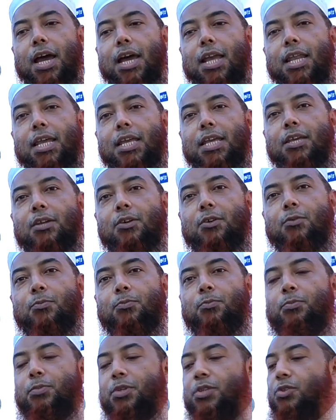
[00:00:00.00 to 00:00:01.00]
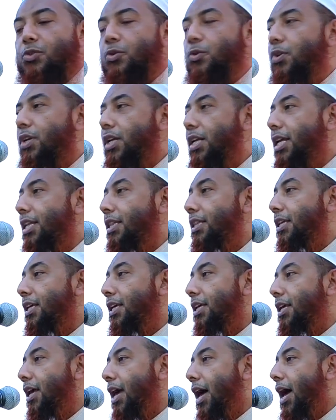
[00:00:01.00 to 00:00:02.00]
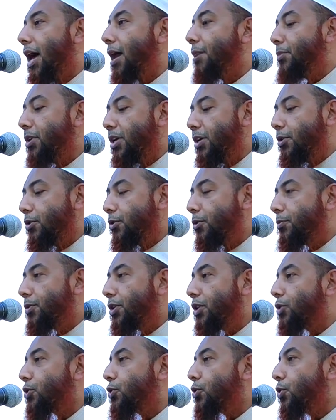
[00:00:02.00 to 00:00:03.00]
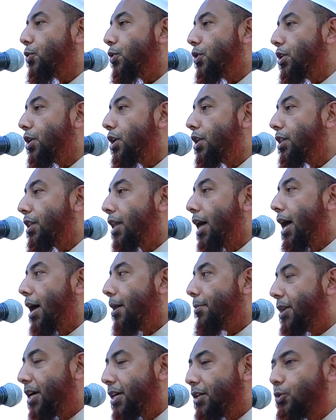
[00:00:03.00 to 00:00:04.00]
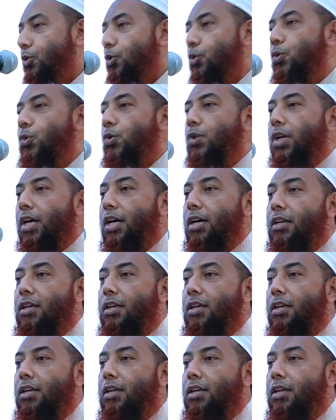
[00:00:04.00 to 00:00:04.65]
আলাইকুম বিসুন্নতি আমি নবীর সুন্নত আমার যুগ